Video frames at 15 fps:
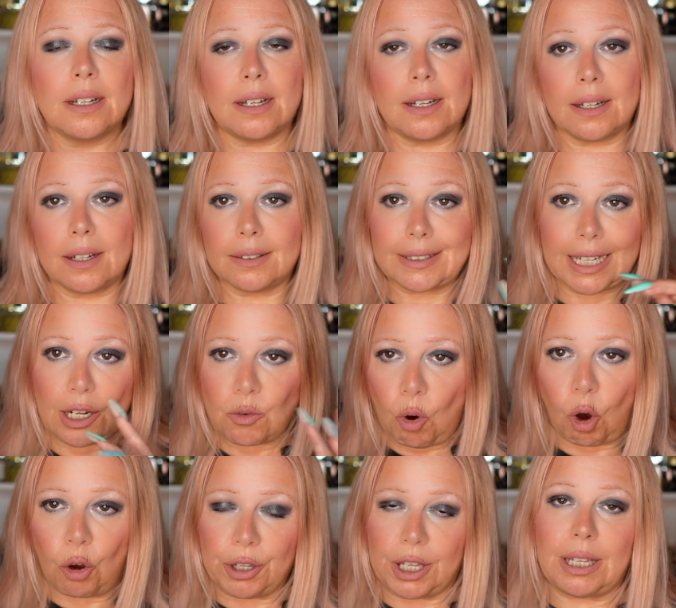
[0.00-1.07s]
eh, dei
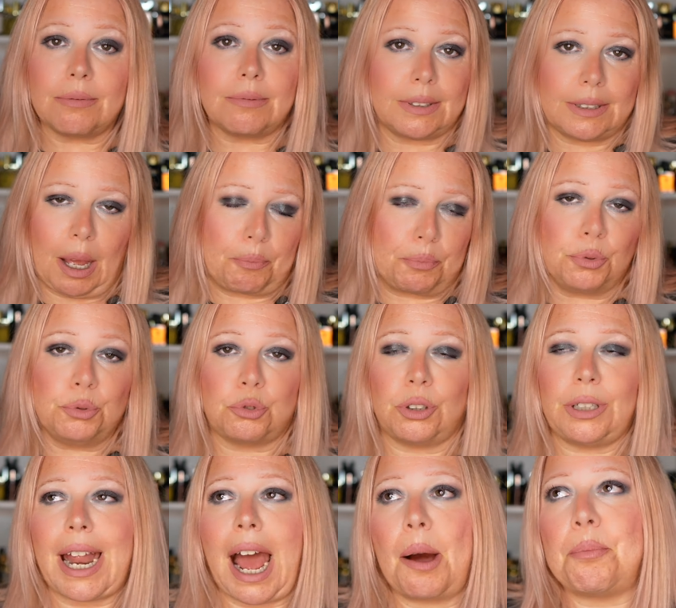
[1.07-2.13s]
luoghi appunto
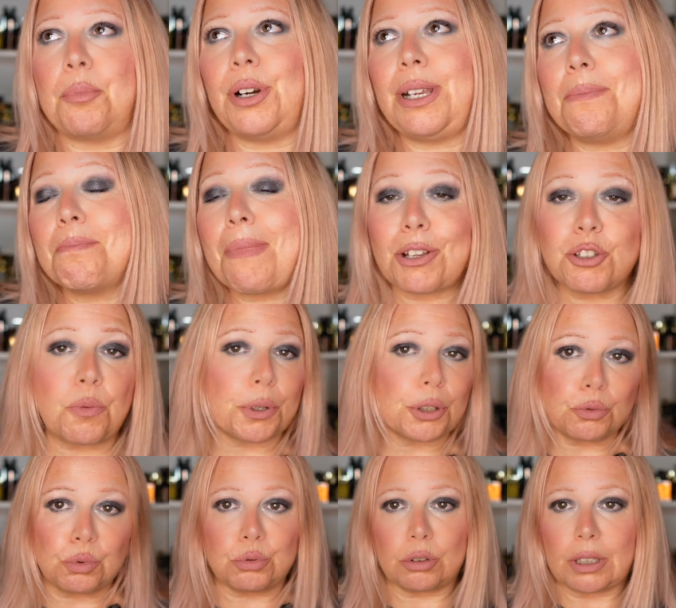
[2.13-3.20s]
di Napoli, ma
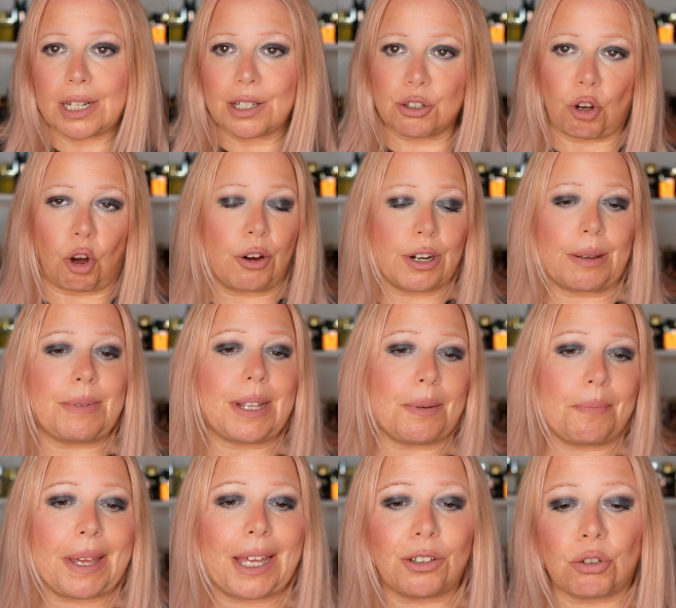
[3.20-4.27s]
soprattutto delle storie, mi
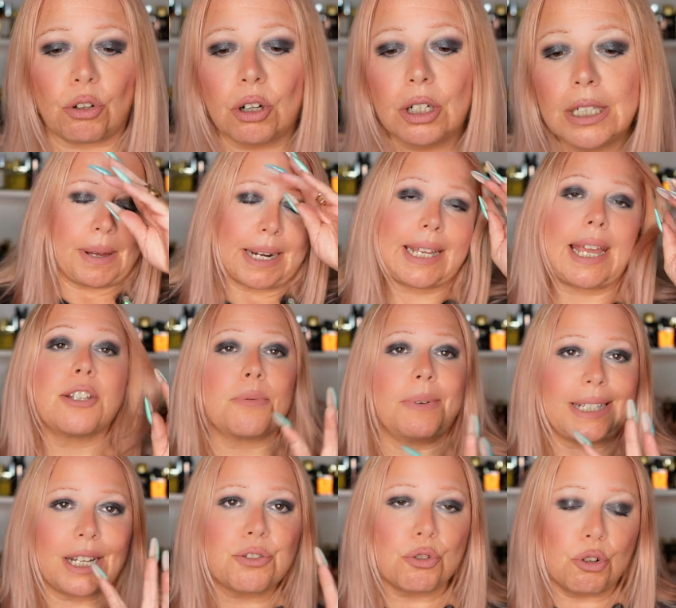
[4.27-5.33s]
ripeto, perché insomma
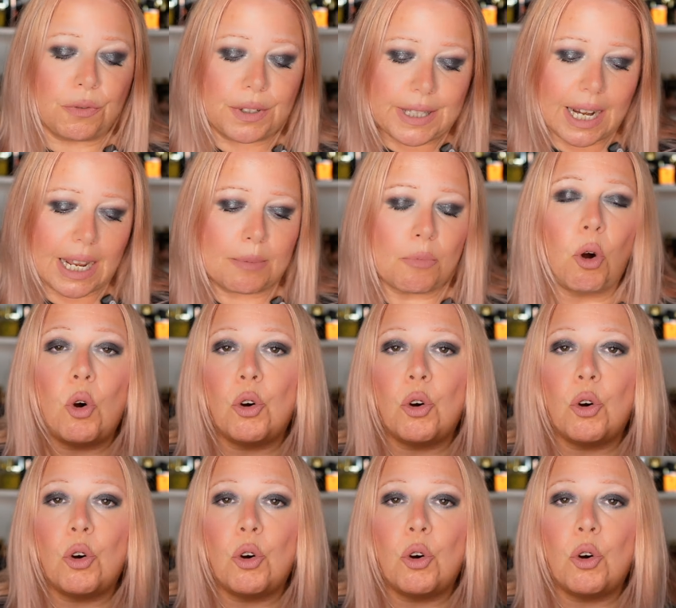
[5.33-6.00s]
adesso lo vedremo,